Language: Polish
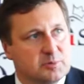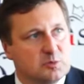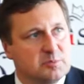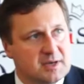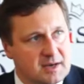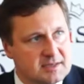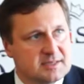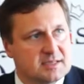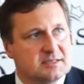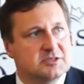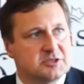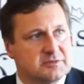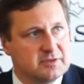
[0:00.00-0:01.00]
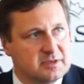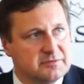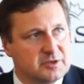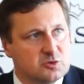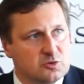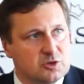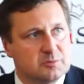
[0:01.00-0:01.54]
próby realizacji
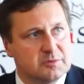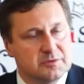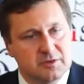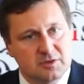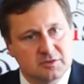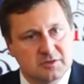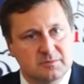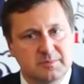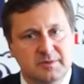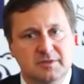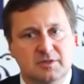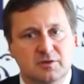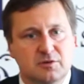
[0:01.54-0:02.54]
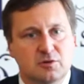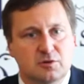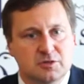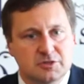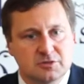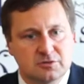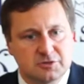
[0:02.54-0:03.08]
weryfikują i wychodzą pewne nowe
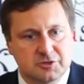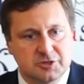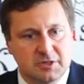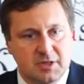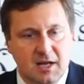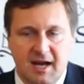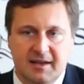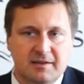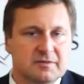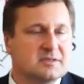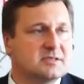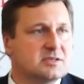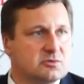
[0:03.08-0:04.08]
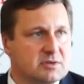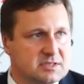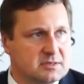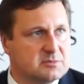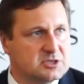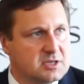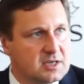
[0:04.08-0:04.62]
okoliczności, a nawet i sytuacja,
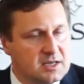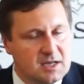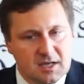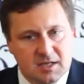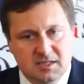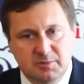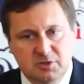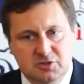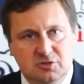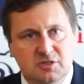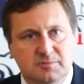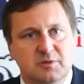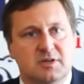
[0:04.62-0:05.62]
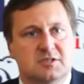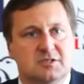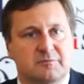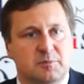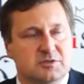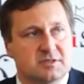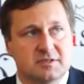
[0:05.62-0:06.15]
myślę, społeczno-gospodarcza w
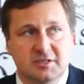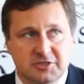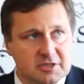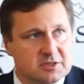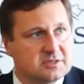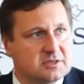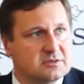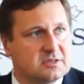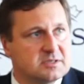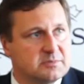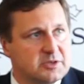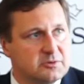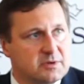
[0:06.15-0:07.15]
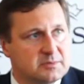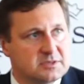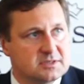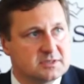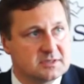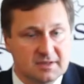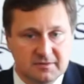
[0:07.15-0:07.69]
Polsce też się istotnie zmieniła
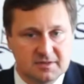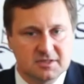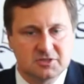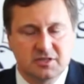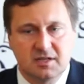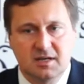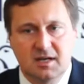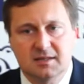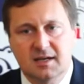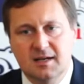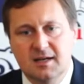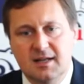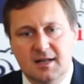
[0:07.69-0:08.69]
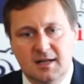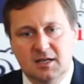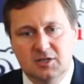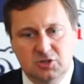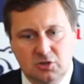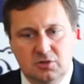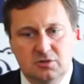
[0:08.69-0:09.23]
przez nawet te 4 lata,
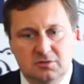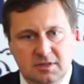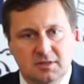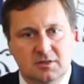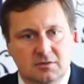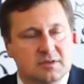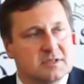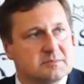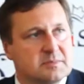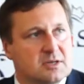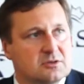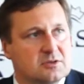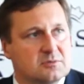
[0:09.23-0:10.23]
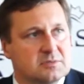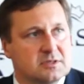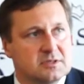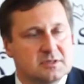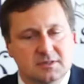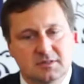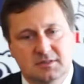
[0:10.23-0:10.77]
to ten kongres ma ogromne
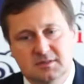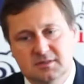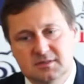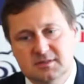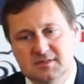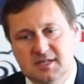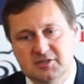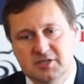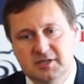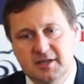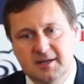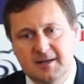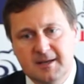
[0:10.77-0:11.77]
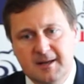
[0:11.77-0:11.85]
y, znaczenie